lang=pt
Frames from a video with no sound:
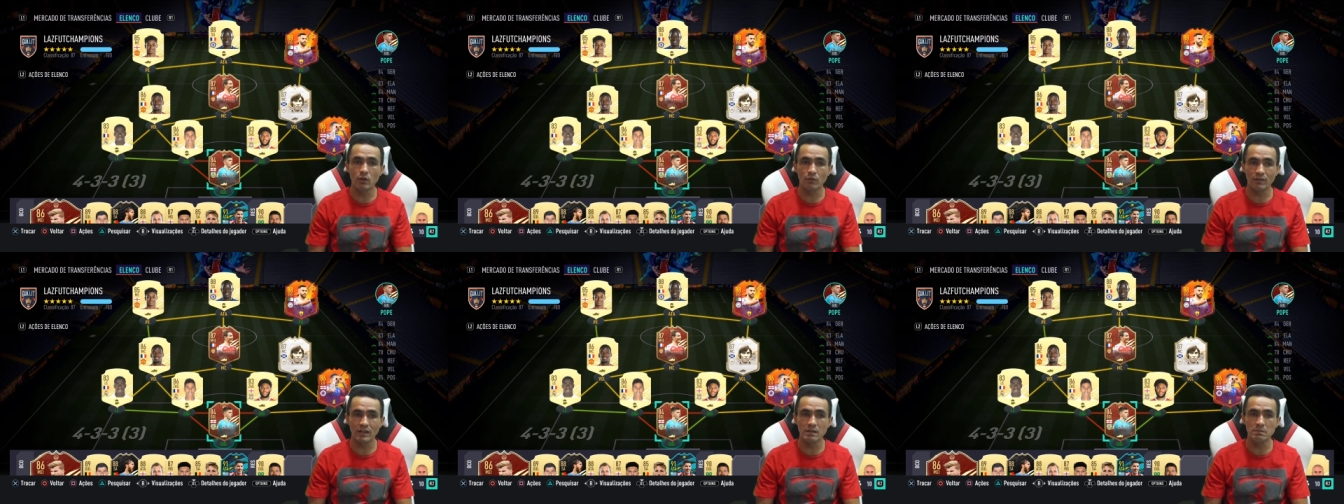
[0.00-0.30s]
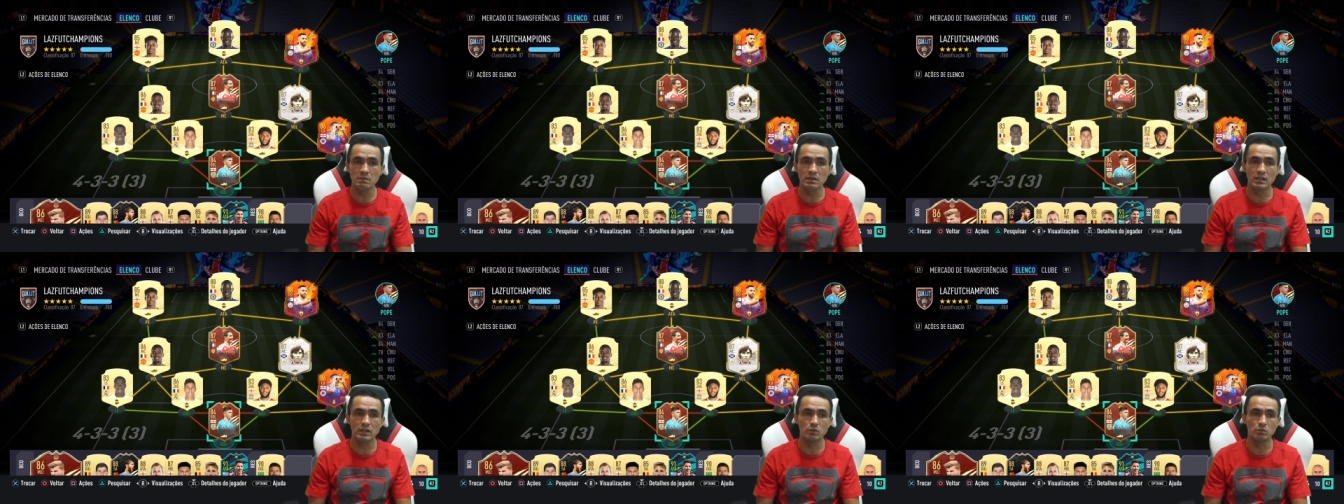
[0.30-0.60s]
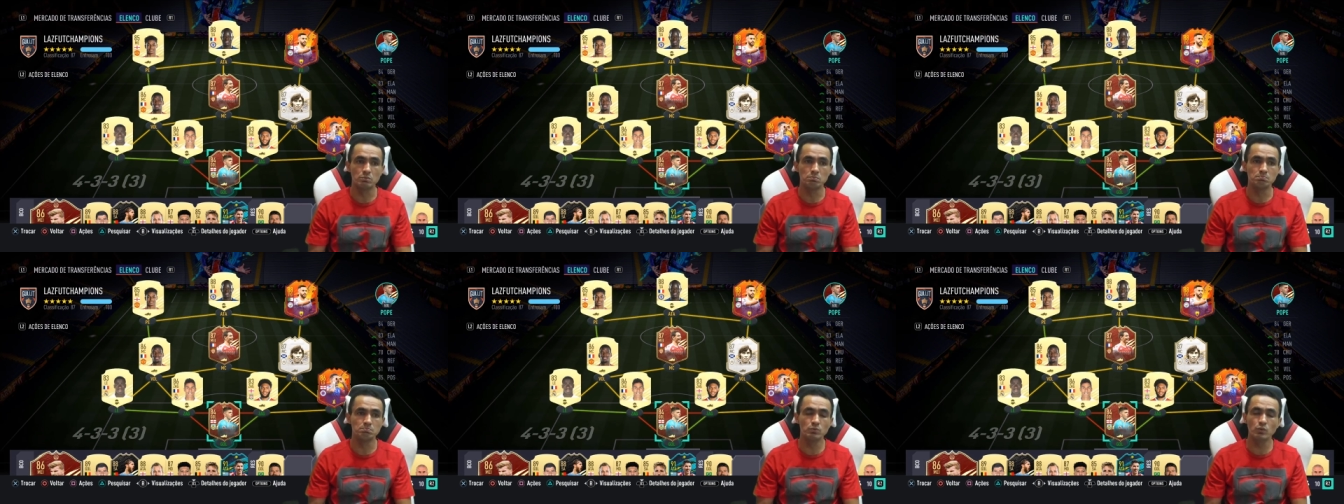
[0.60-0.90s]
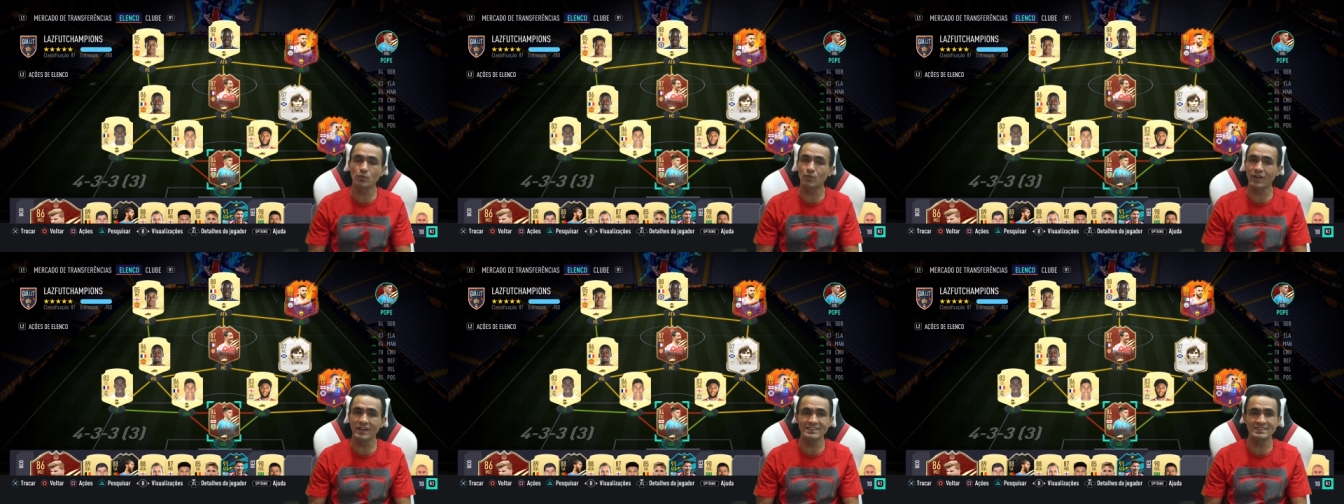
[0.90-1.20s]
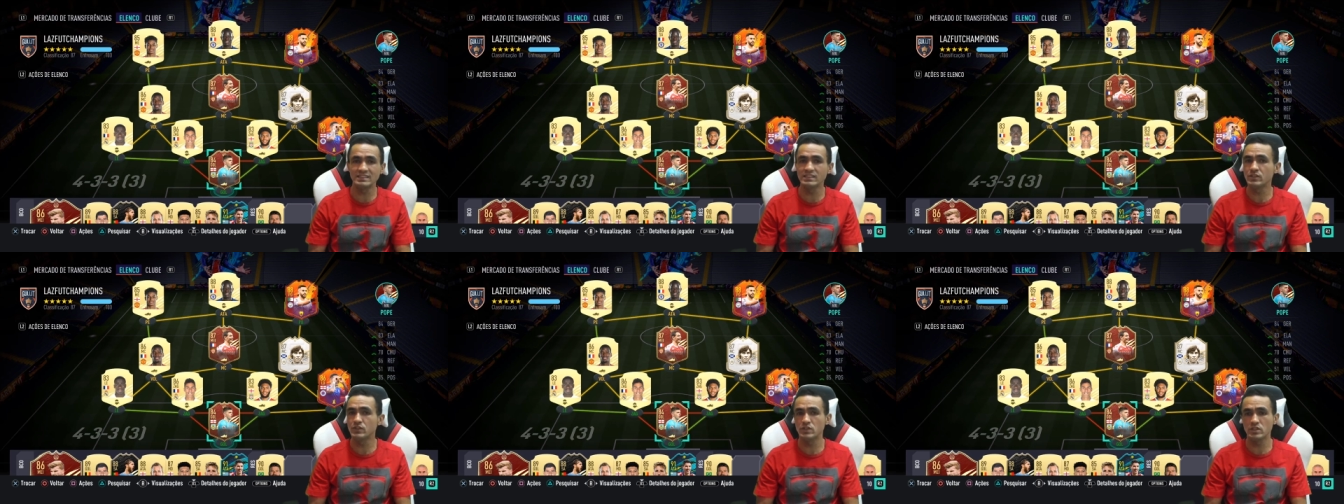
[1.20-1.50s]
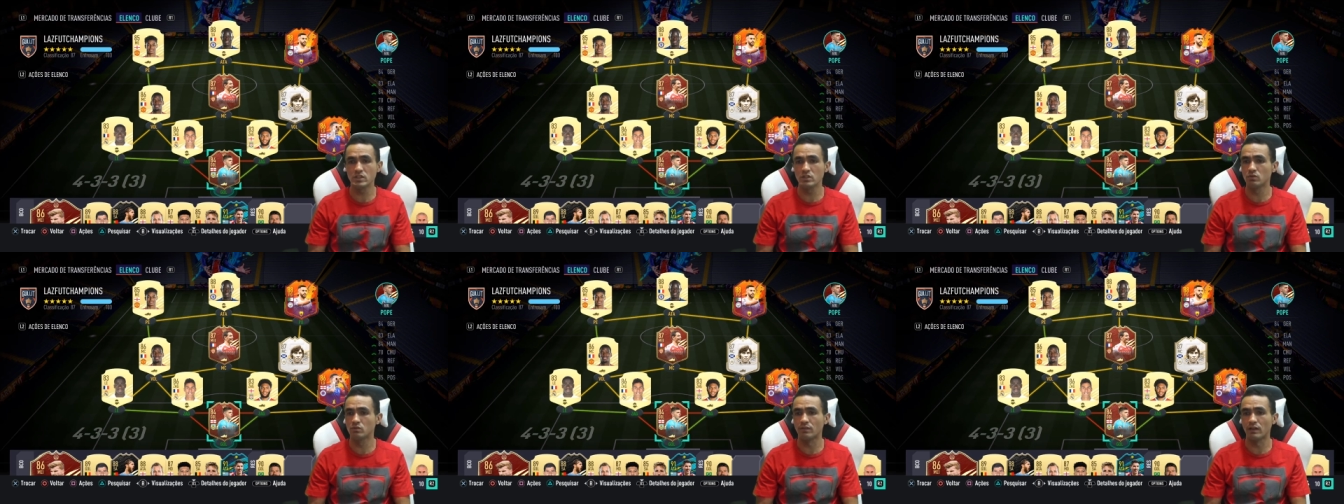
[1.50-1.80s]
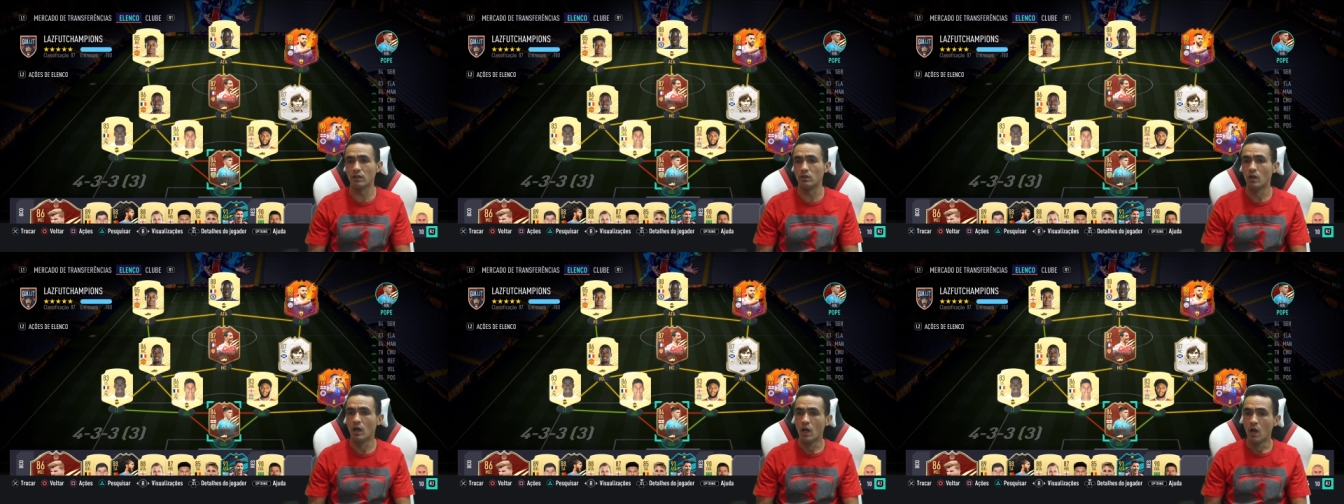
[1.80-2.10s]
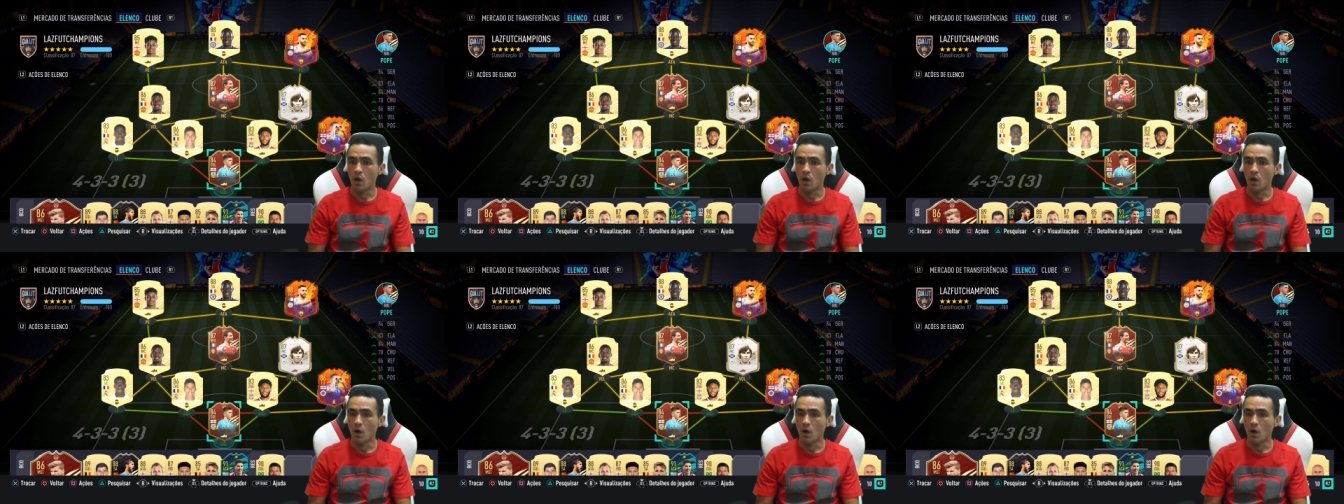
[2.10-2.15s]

eu falei, mano, não faz sentido, velho.